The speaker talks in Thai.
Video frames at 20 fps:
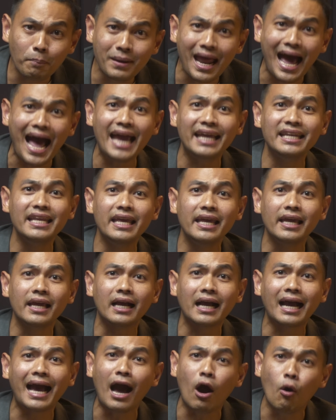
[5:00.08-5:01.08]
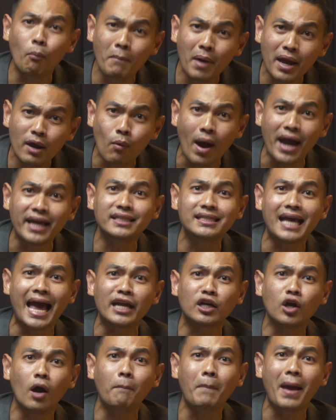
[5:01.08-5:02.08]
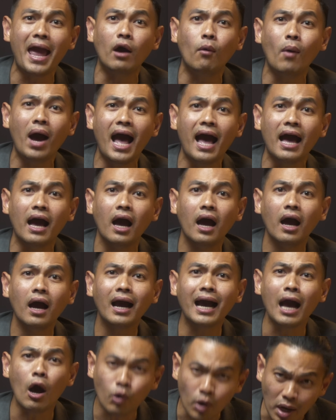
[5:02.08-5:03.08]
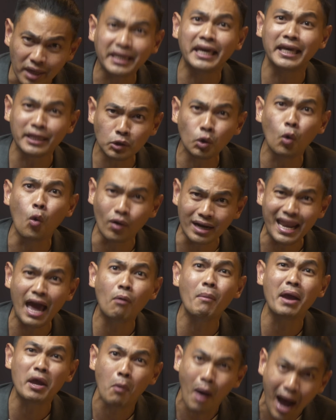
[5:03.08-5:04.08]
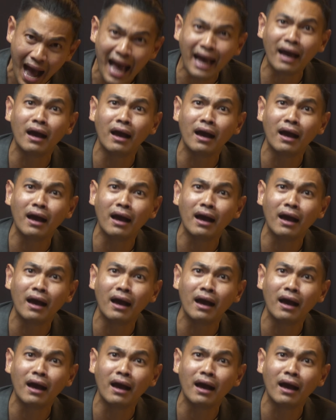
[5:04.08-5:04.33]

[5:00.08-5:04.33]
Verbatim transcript: บได้นี่ เขาไม่ไว้ใจก็แปลว่าเขาก็คิดถูกแล้วไหมวะ